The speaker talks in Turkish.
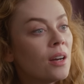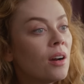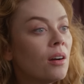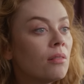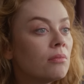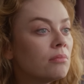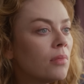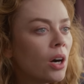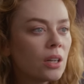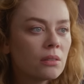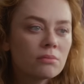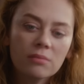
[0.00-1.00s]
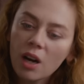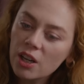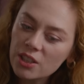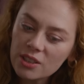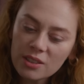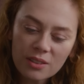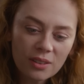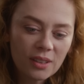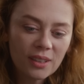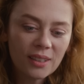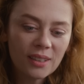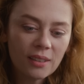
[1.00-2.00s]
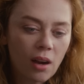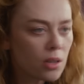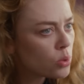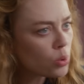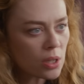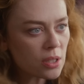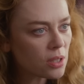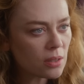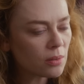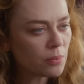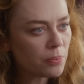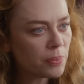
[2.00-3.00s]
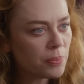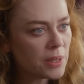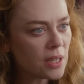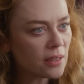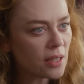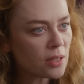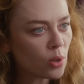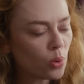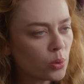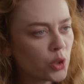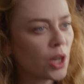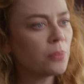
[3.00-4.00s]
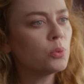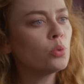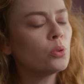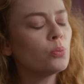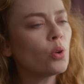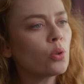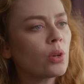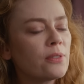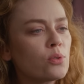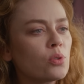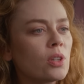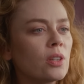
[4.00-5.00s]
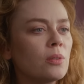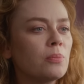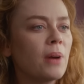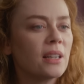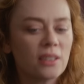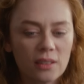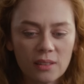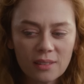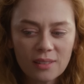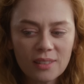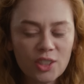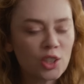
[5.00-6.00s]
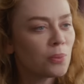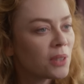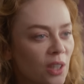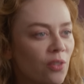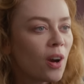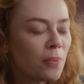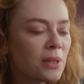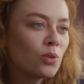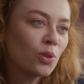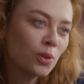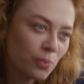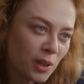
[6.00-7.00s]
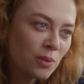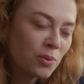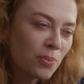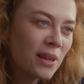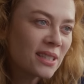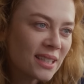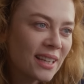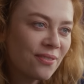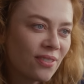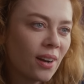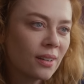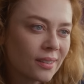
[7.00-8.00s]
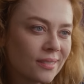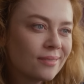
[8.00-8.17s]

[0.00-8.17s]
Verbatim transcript: bu durumda değil mi? hayır. Ee, Uras'ın bize destek olacağı bir durum yok. Efsun Hanım ben işime devam ediyorum. Benim bir mesleğim var.